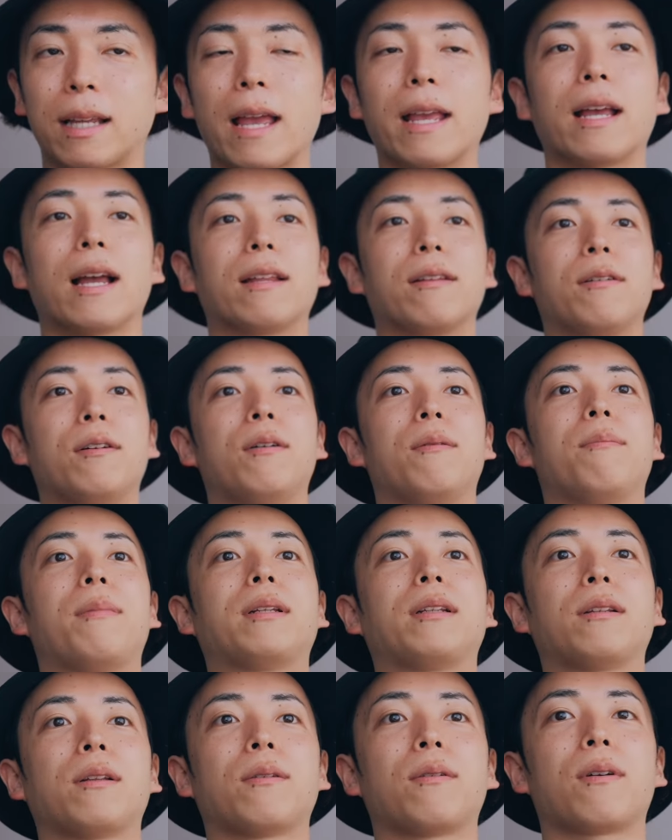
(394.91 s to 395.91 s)
はい。あの、
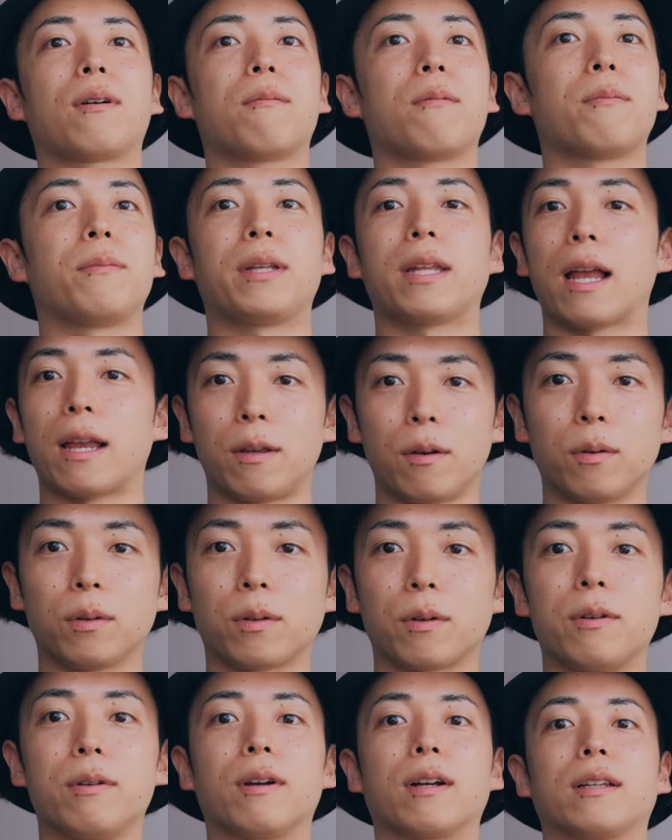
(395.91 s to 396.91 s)
別の動画も見たいよ
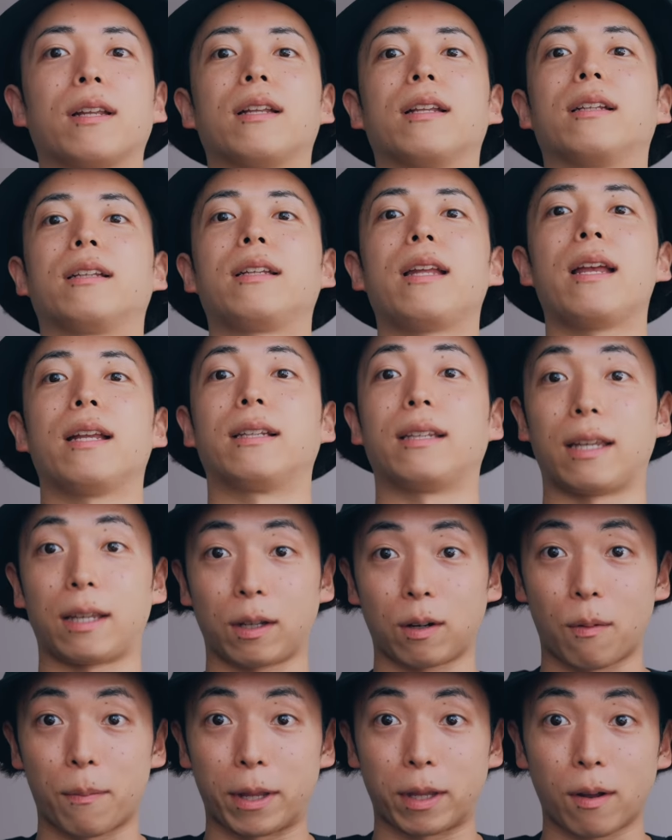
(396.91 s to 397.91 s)
という方はですね、ぜひ
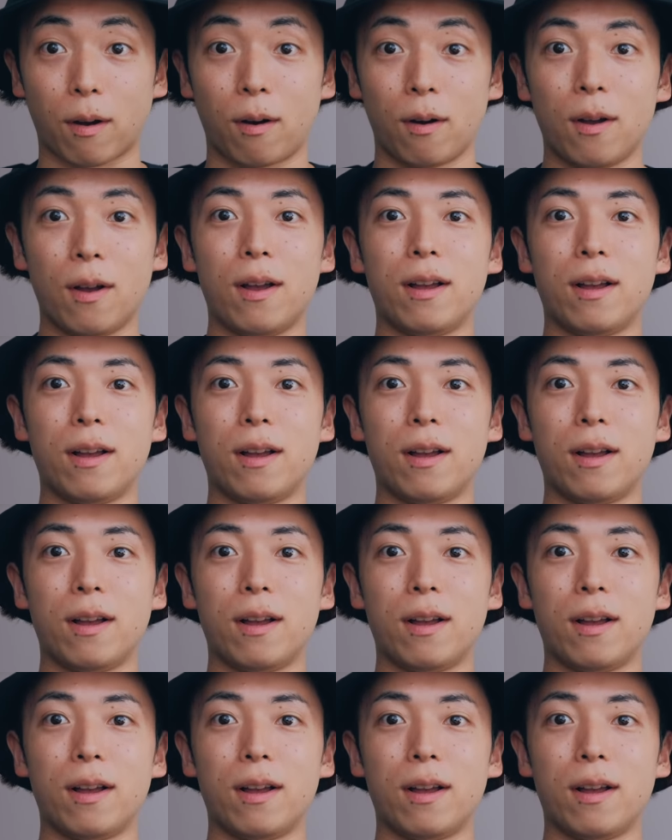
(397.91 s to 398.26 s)
コメント、